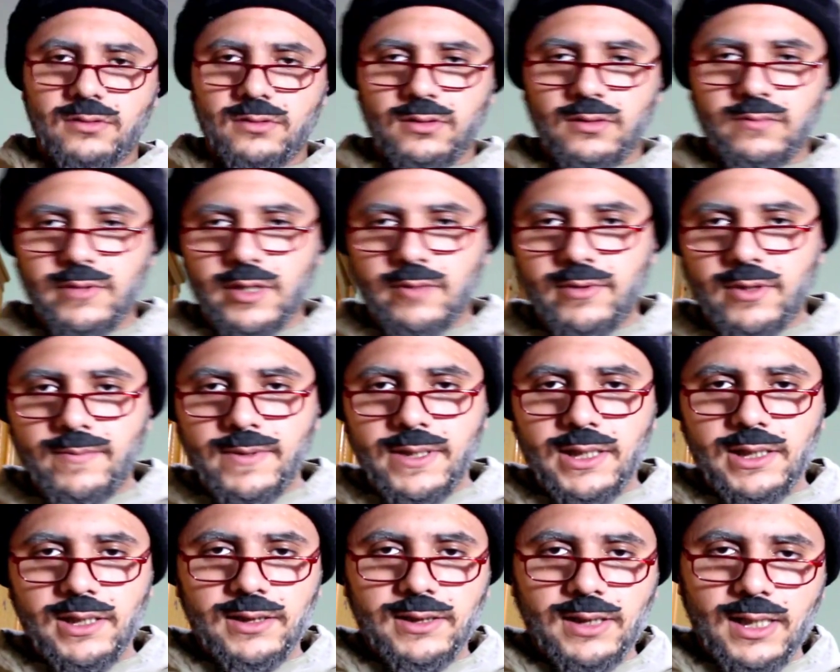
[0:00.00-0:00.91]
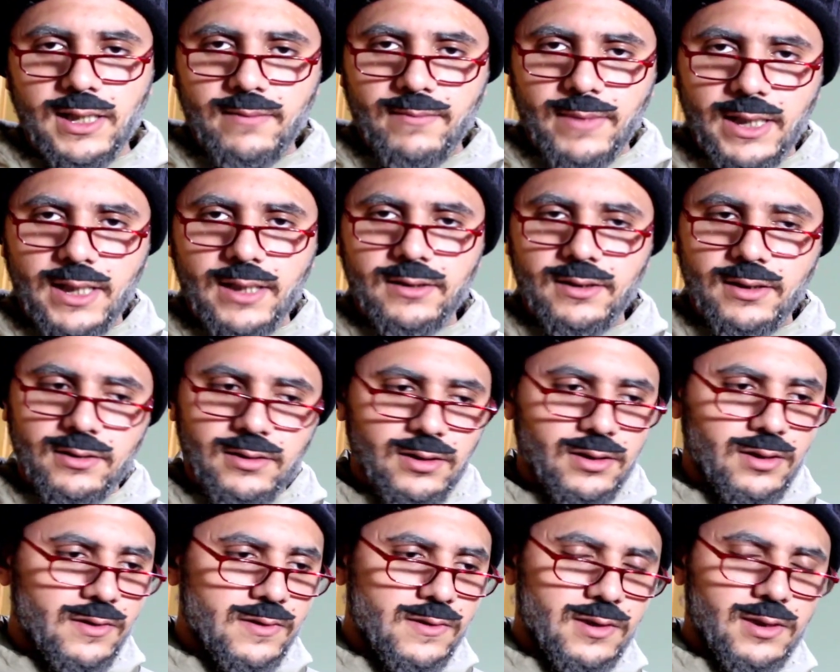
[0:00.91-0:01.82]
قوم يا بابا يلا تعالى معايا
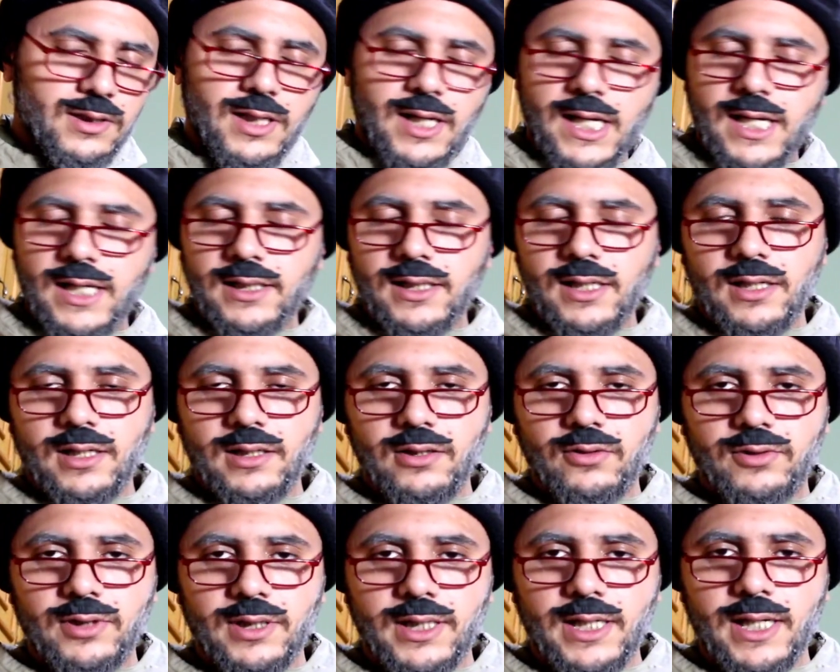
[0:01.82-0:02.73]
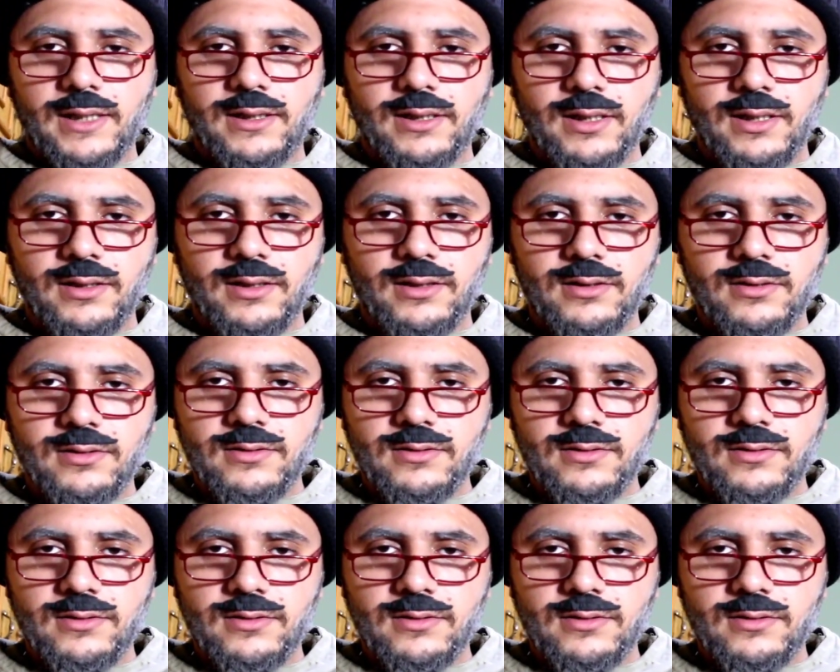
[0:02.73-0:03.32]
دقيقتين هنصلح حاجه كده وترجع تاني